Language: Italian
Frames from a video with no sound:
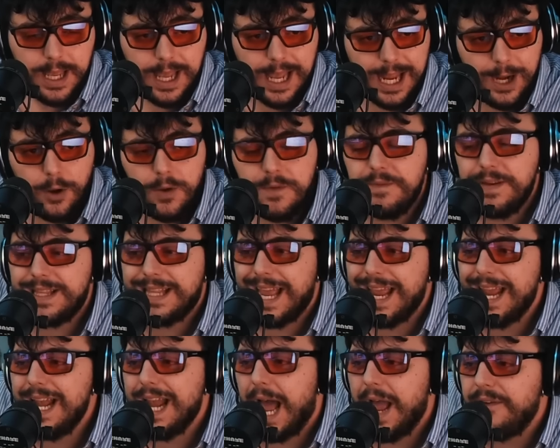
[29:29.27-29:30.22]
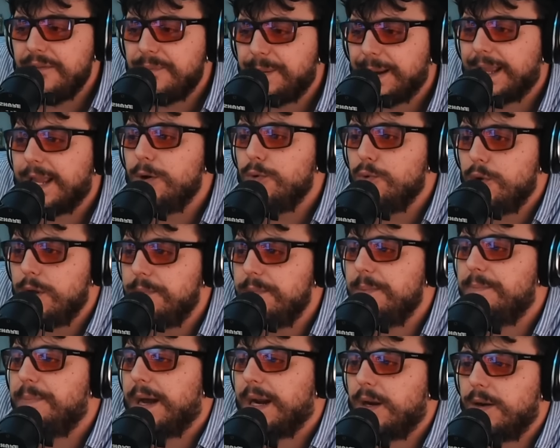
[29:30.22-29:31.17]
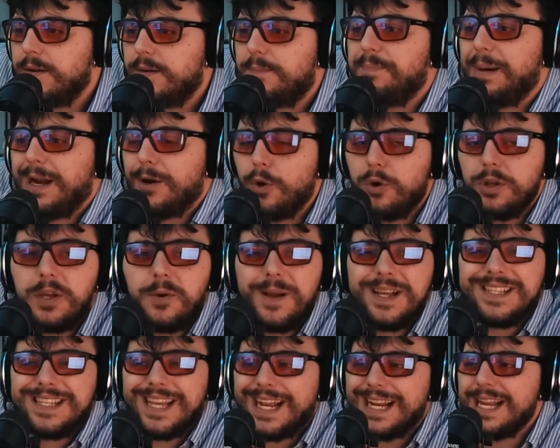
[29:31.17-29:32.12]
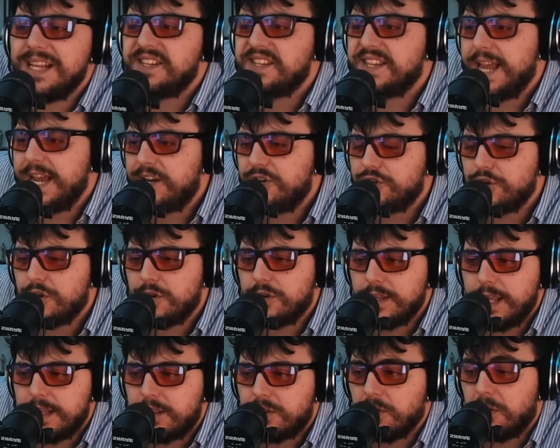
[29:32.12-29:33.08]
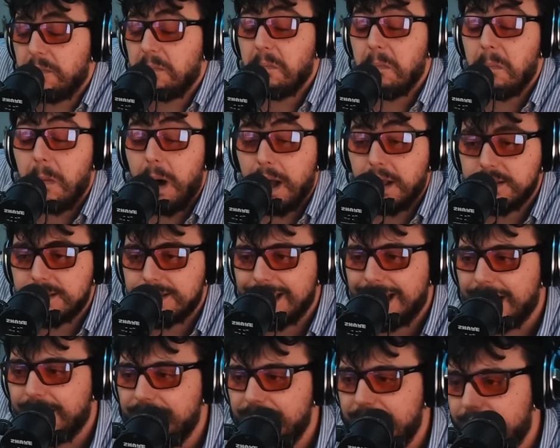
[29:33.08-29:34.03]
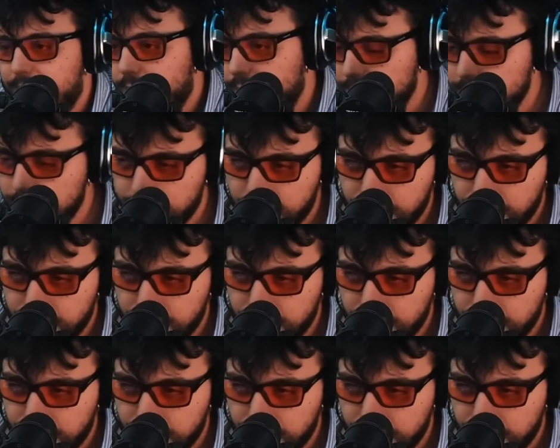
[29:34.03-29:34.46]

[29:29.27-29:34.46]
e lo invitai in live perché lui mi par parlò di questa class action, ho detto, boh, sarà vero,